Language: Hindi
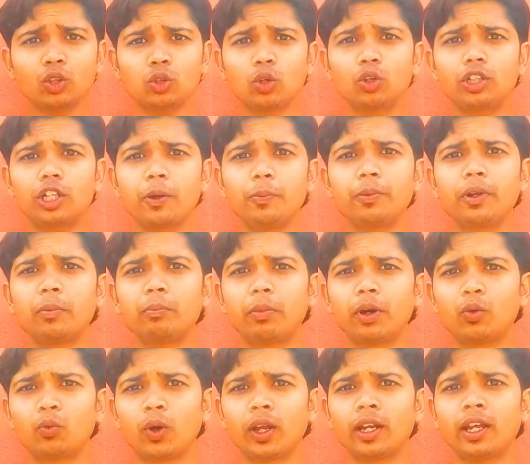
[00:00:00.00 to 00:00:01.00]
तो टिप
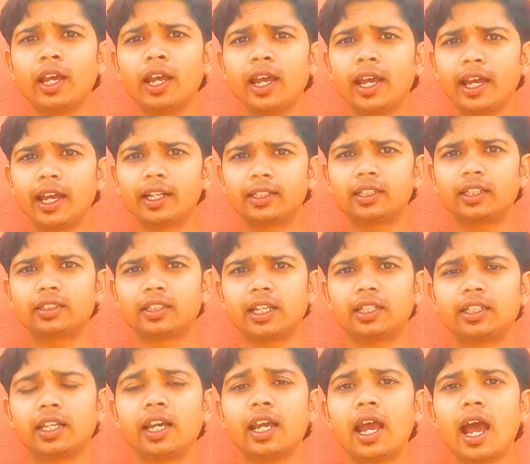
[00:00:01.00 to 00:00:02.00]
नंबर वन
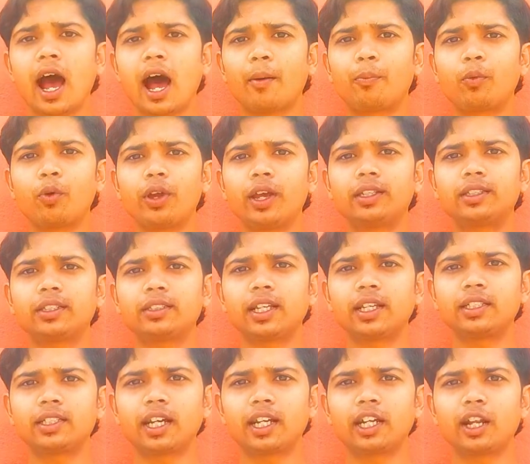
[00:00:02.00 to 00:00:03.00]
एक्सरसाइज आपको
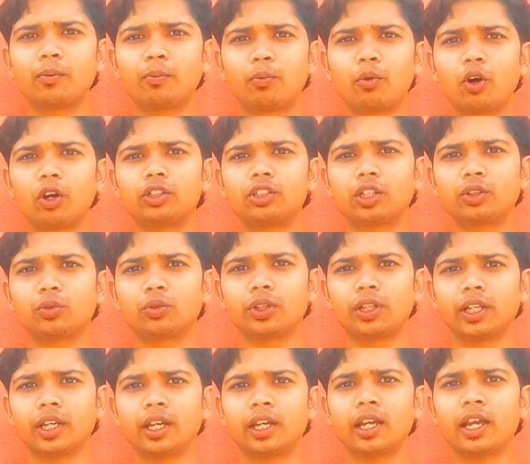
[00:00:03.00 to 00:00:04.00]
एक्सरसाइज करना बहुत
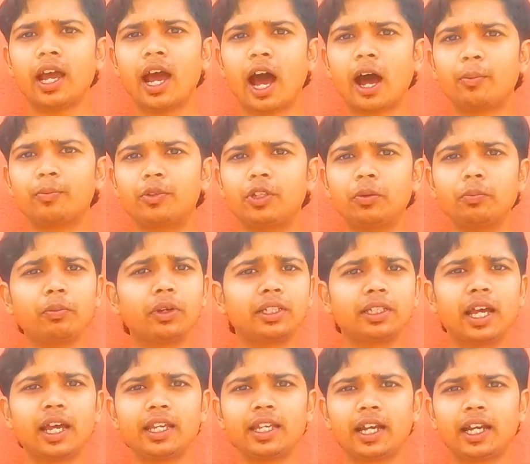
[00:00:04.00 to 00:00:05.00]
ज़रूरी है आप जिम में
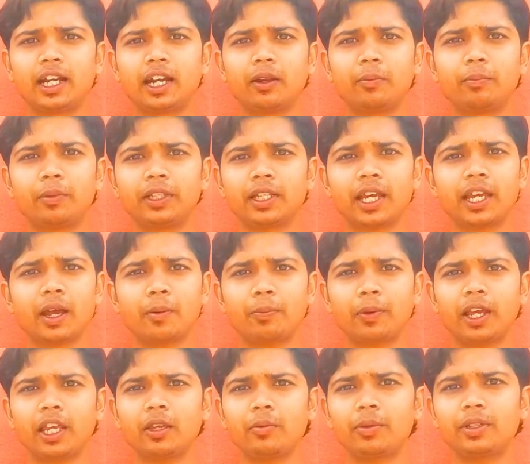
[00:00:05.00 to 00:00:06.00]
जाएँ या क्लब में जाएँ आप
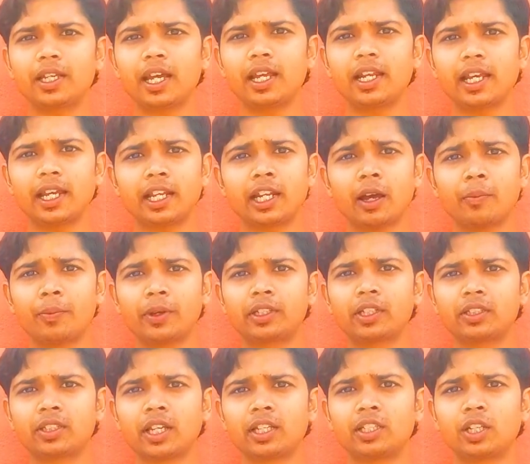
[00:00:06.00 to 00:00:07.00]
कहीं भी जाएँ लेकिन आप
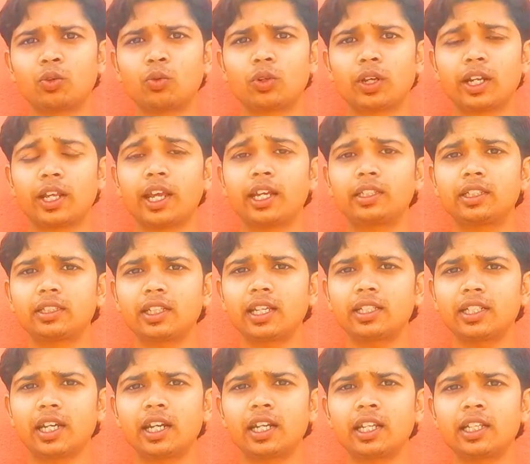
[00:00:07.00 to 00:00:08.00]
एक्सरसाइज ज़रूर करें
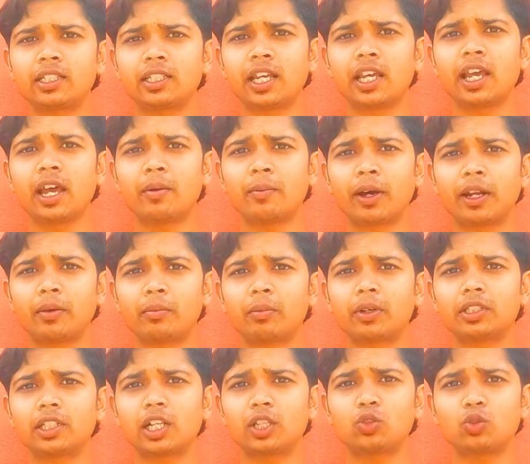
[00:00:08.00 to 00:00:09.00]
एक्सरसाइज करने से हमारा
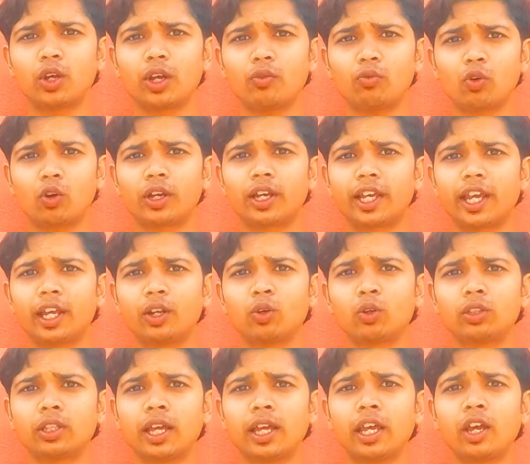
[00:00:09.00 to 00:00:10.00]
मसल जो है वो गेन
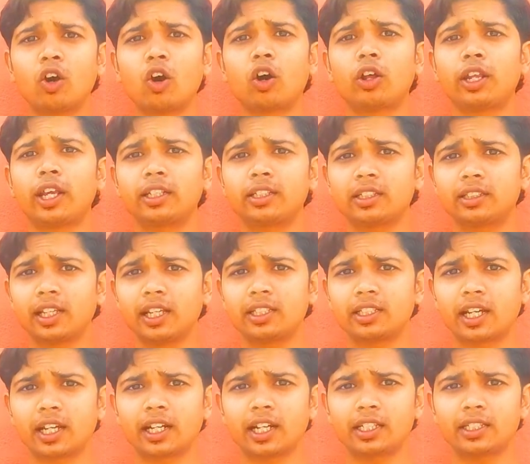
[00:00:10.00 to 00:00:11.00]
होता है और एक्सरसाइज
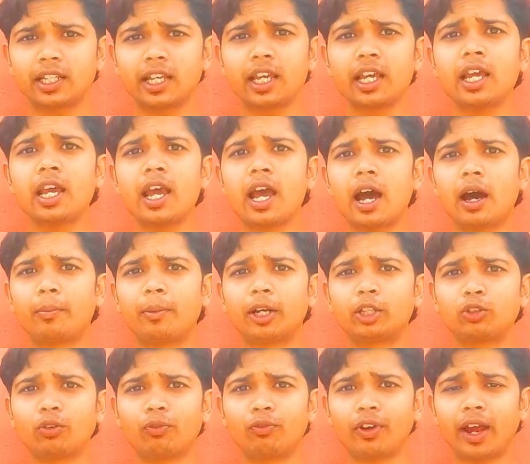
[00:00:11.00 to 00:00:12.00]
करने से
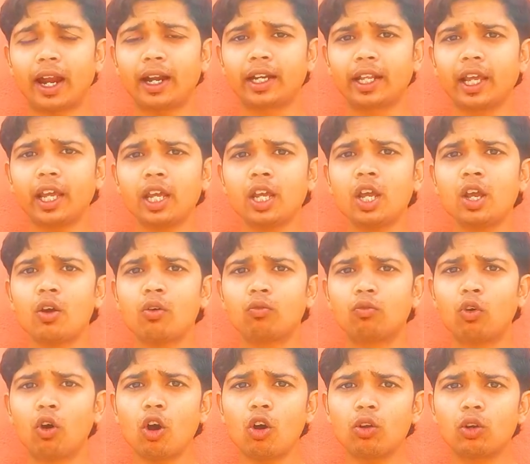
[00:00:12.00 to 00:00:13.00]
हमारा जो फैट है
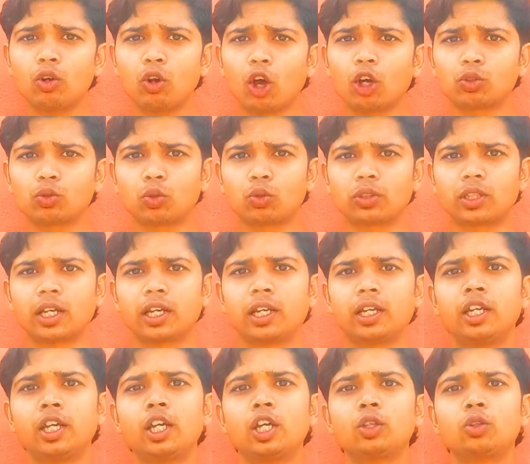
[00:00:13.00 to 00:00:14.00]
वो लॉस होता है
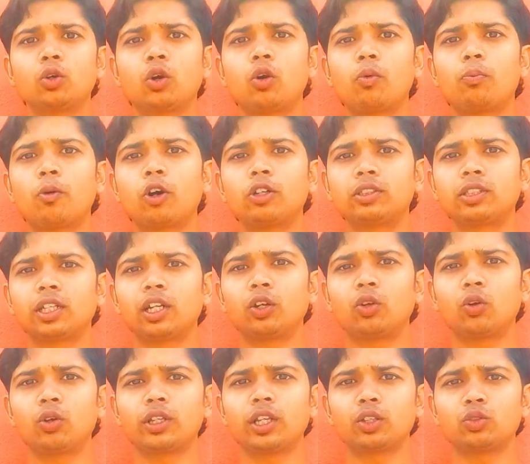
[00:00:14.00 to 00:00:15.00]
तो बहुत सारे
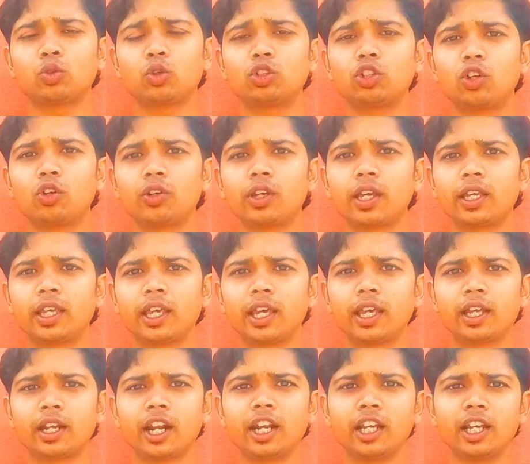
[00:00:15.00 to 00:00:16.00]
लोग ये सोच रहे होंगे
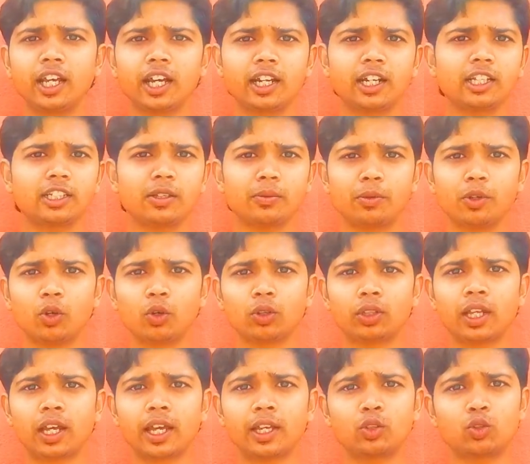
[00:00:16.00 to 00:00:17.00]
कि रनिंग करने से भी
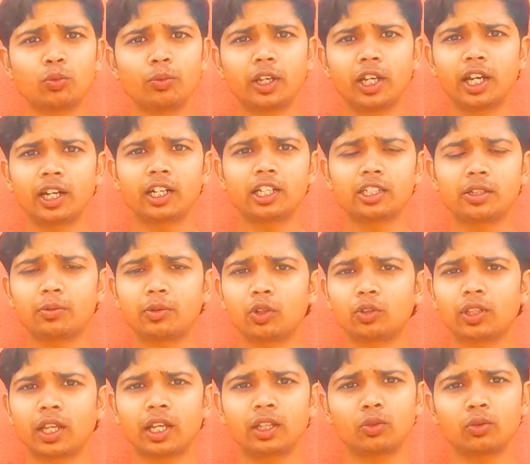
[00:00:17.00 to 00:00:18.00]
होता है स्विमिंग करने से भी
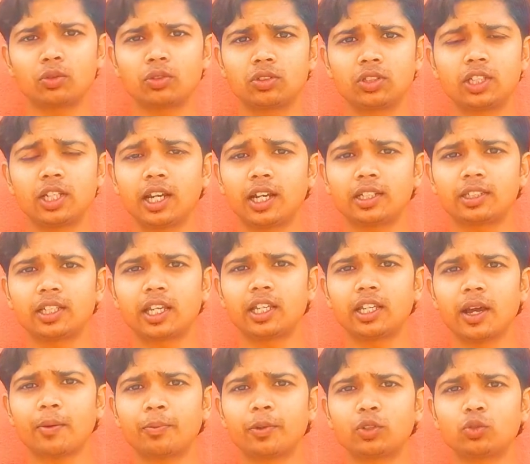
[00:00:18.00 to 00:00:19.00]
होता है तो जी हाँ
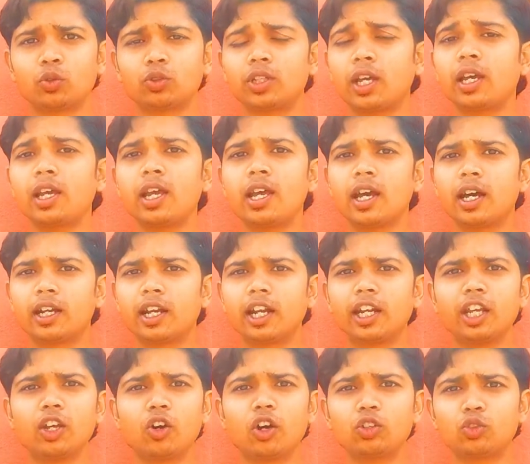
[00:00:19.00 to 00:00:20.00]
सही आपने सोचा
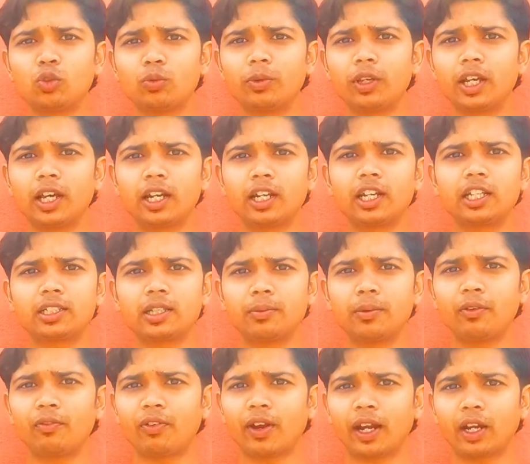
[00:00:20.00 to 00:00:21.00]
रनिंग और स्विमिंग करने से
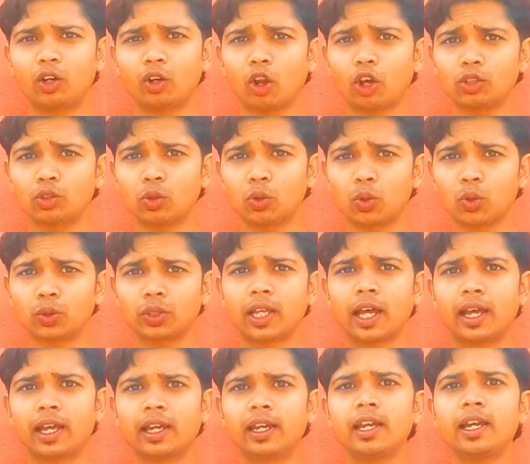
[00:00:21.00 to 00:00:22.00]
भी फैट लॉस
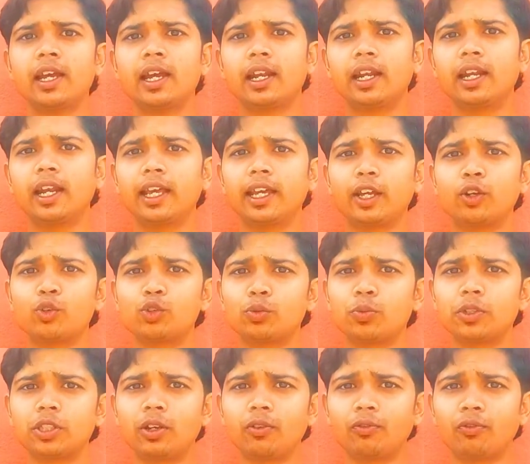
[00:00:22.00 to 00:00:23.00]
होता है लेकिन
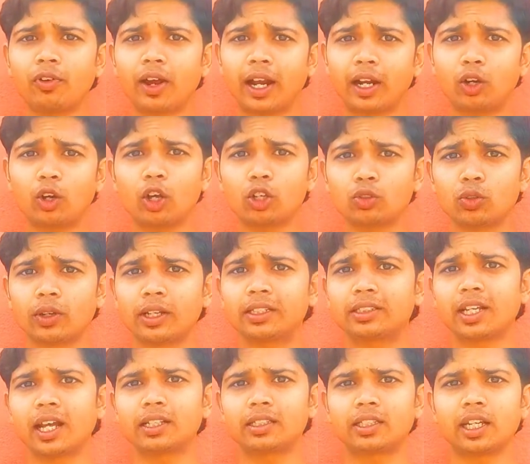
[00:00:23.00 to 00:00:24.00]
उसमें सिर्फ फैट लॉस होंगे
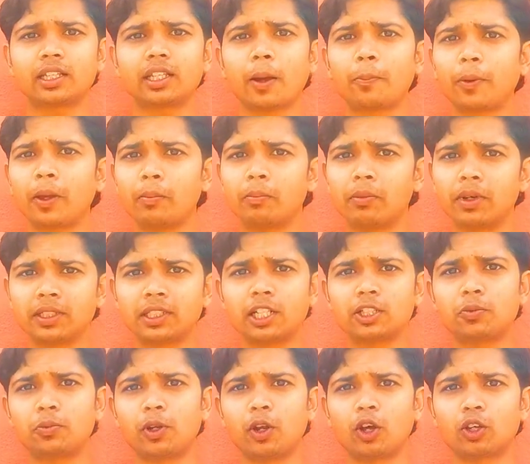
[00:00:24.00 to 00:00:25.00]
साथ साथ आपके
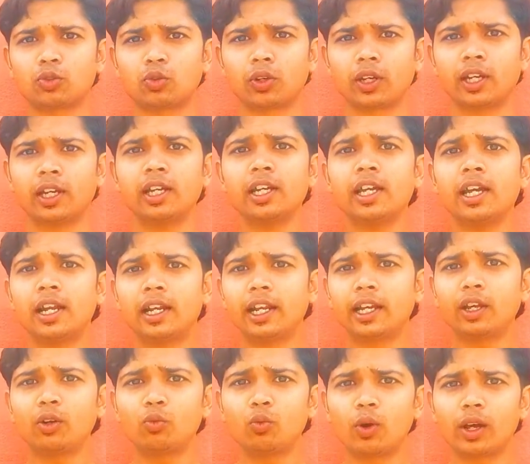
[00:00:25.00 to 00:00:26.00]
मसल्स भी लॉस होंगे
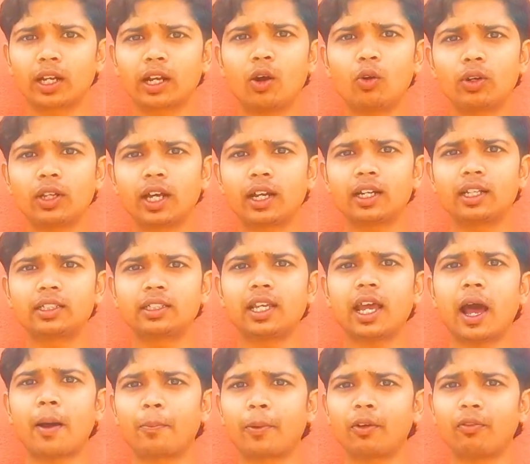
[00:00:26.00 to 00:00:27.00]
लेकिन वर्कआउट करने से
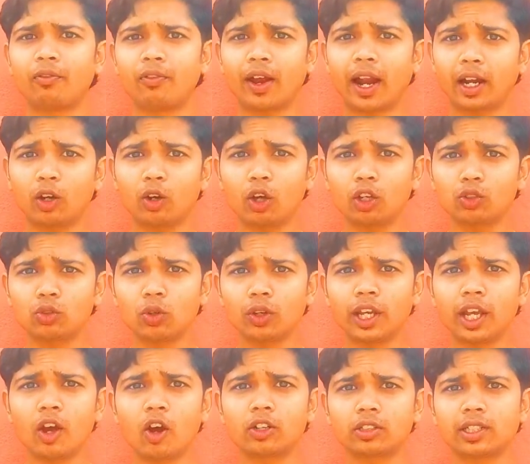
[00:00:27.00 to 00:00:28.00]
आपके फैट लॉस
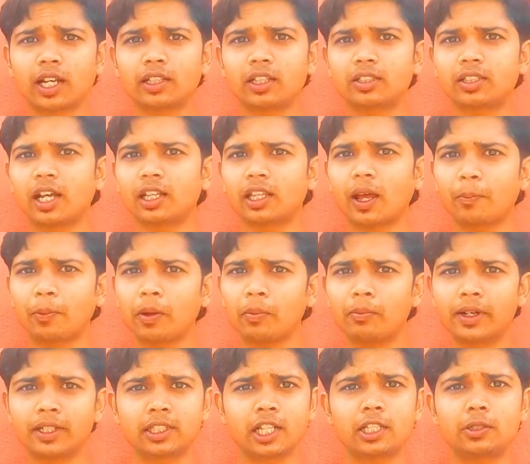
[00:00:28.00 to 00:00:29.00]
होंगे और साथ ही साथ आपके
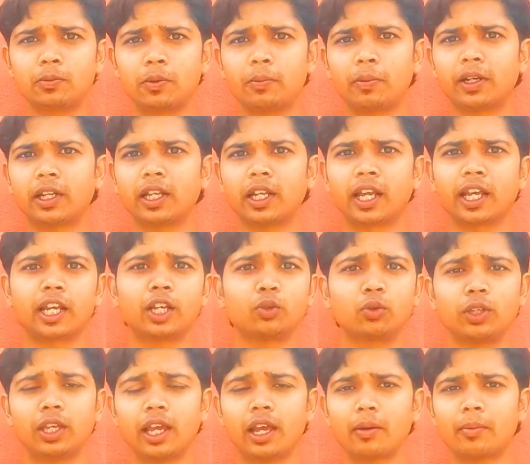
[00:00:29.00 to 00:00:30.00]
मसल्स भी बने रहेंगे
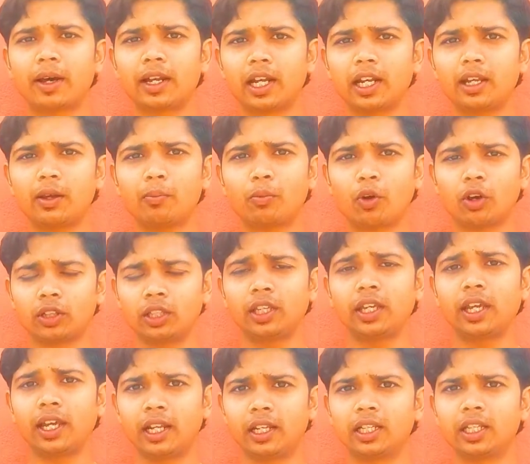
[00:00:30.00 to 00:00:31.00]
तो ये हम हमारे लिए बहुत
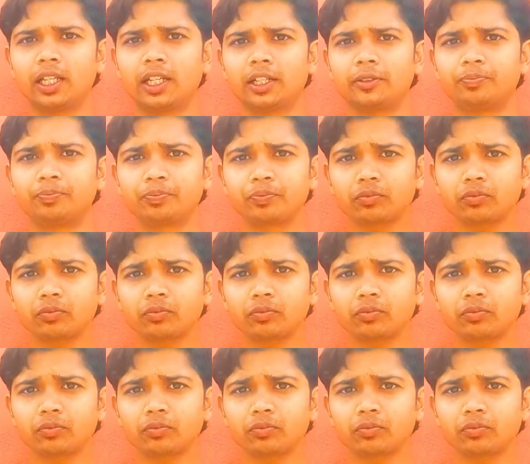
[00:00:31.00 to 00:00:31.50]
ही हेल्दी है